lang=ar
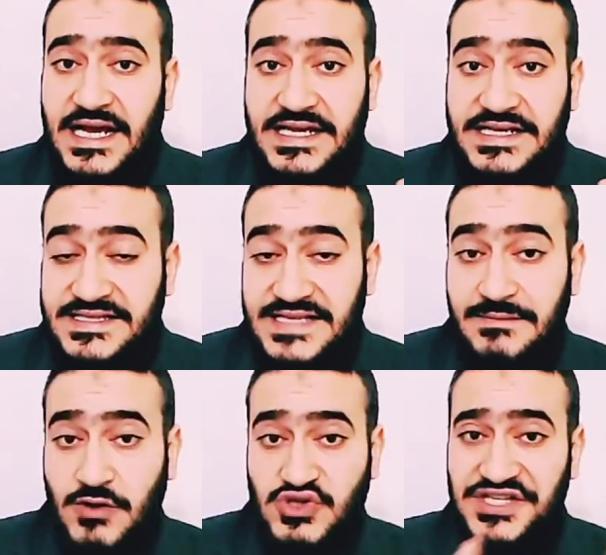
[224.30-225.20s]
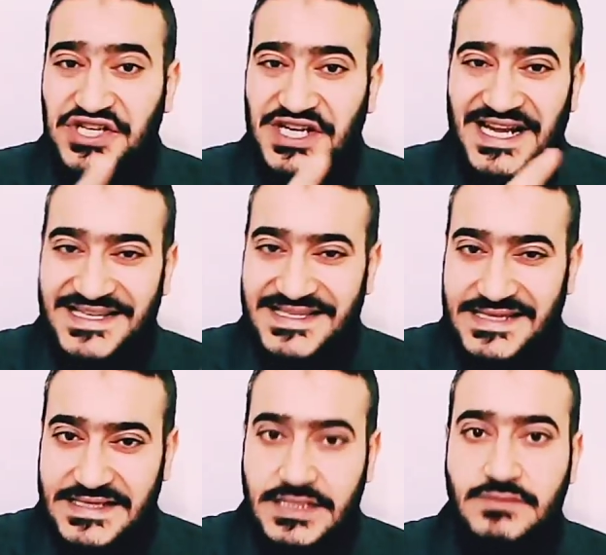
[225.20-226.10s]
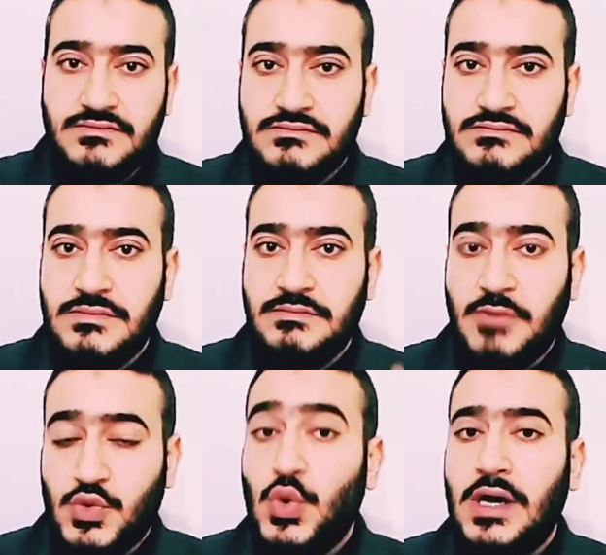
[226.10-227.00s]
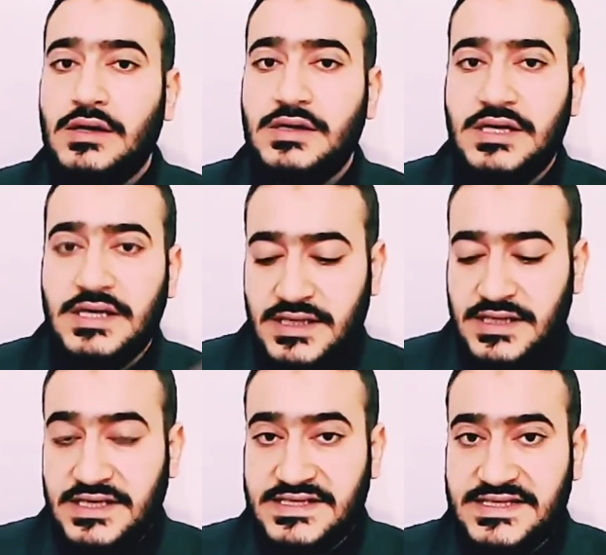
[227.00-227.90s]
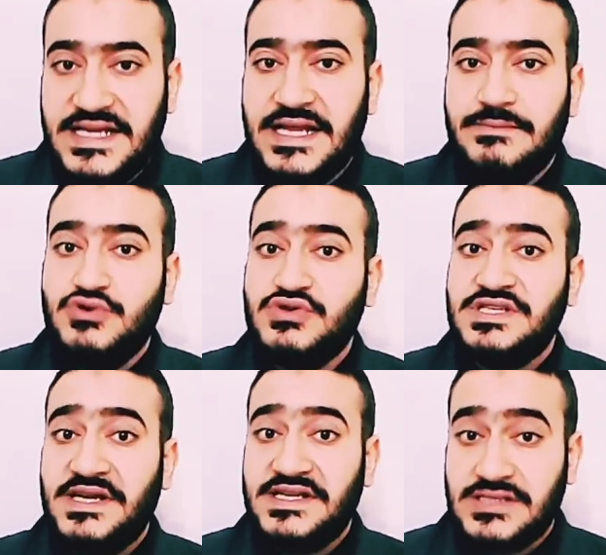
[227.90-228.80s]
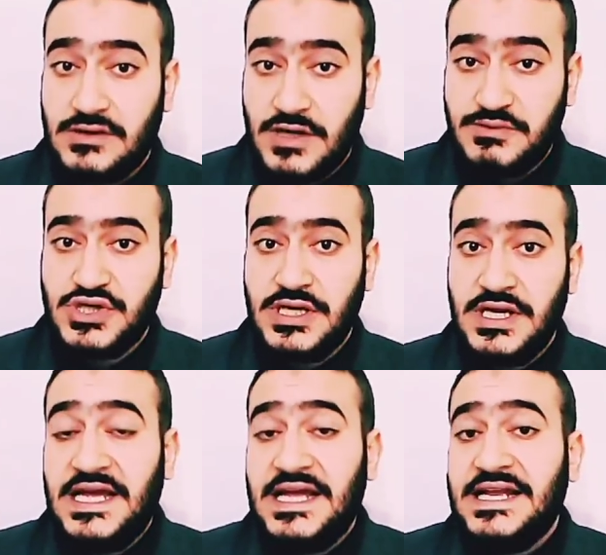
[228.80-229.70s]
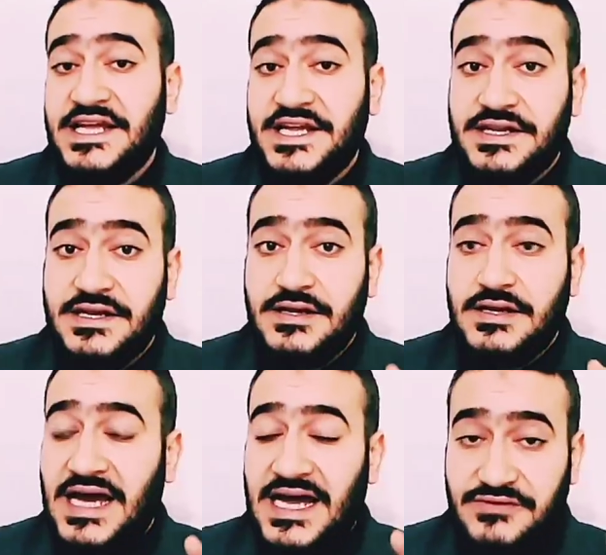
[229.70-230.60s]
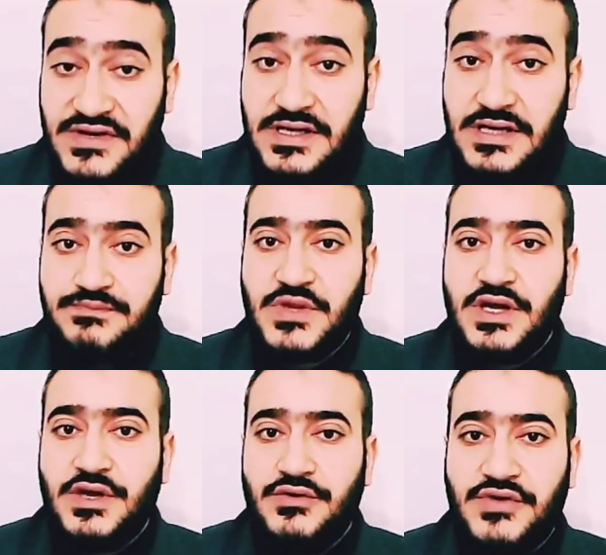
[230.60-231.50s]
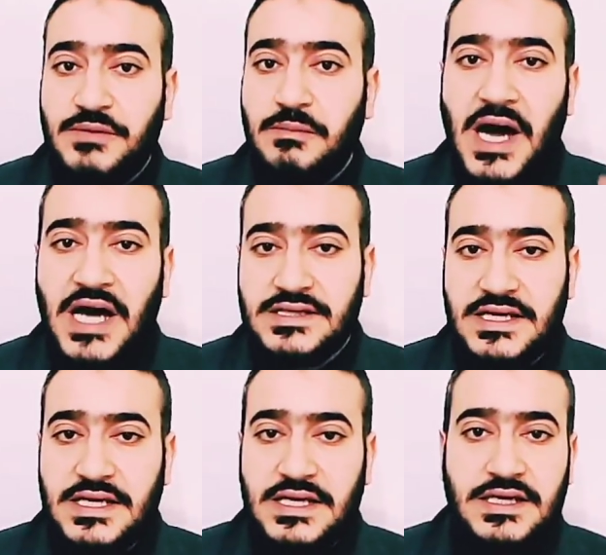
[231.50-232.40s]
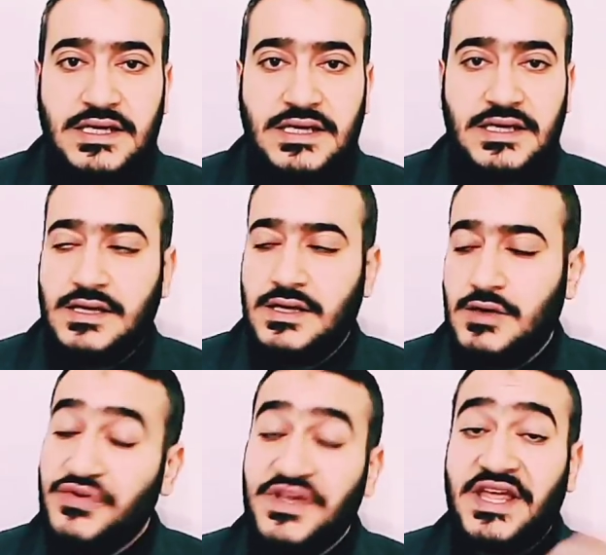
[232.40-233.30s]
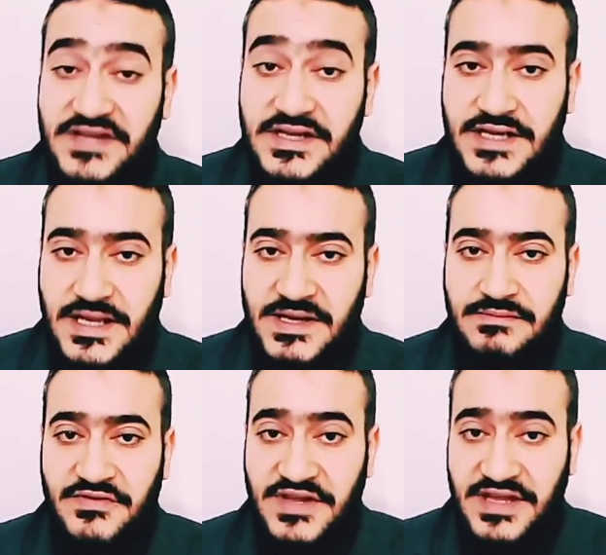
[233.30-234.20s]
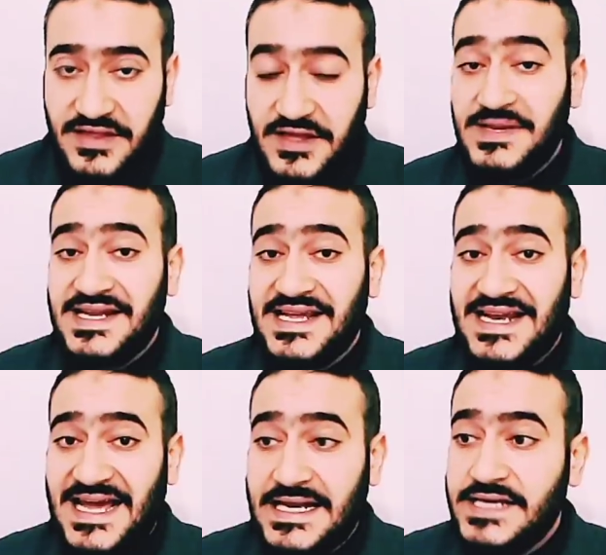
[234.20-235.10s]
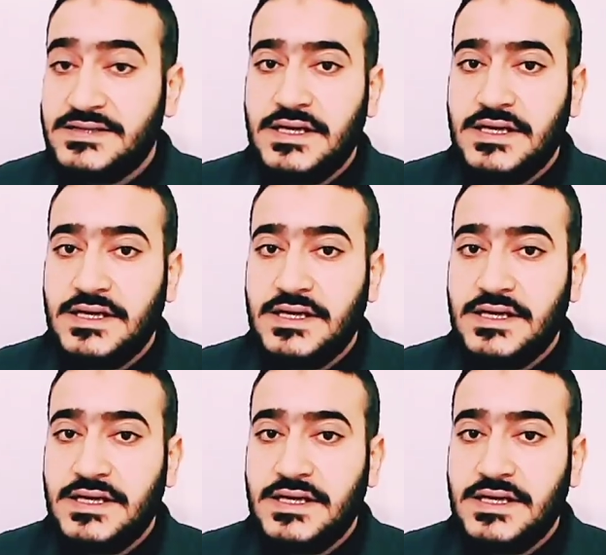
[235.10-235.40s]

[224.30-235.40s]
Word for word: ازاي ما اوصلش للحته دي موضوع السائل الامنيوسي ما يتسربش لان آه، على فكره في بعض آه، وفي كتير كمان في كثير من الحالات